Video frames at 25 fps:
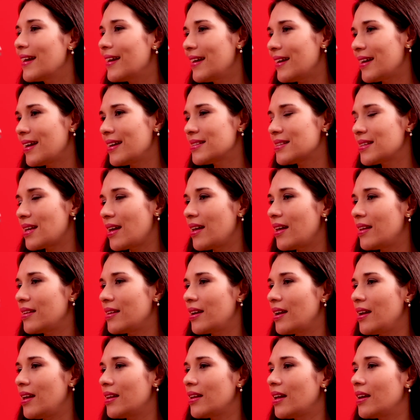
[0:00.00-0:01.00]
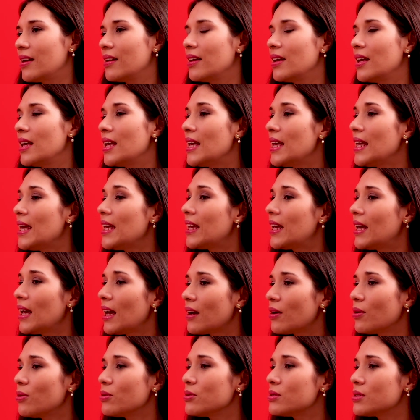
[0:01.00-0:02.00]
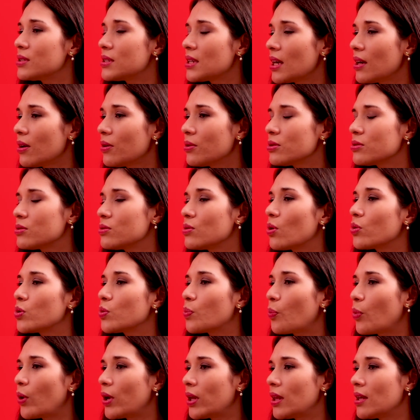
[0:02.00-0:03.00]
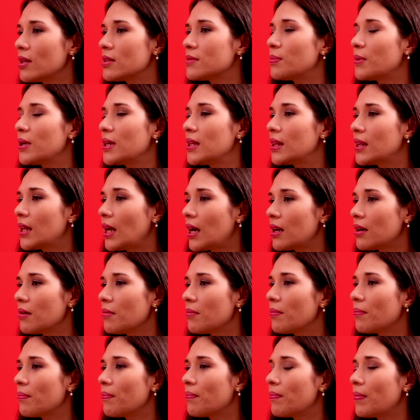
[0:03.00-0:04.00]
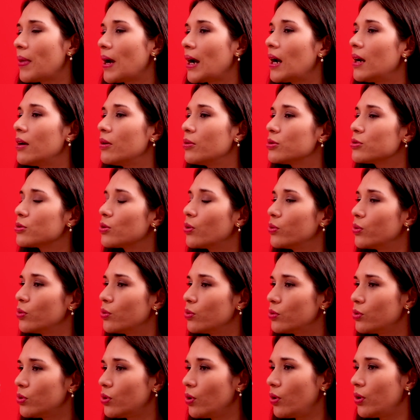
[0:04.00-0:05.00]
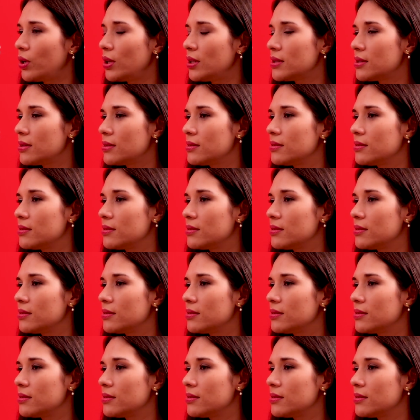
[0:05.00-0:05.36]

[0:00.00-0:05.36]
Gracias Adriana. ¿Y qué consejos nos puedes brindar para los conductores?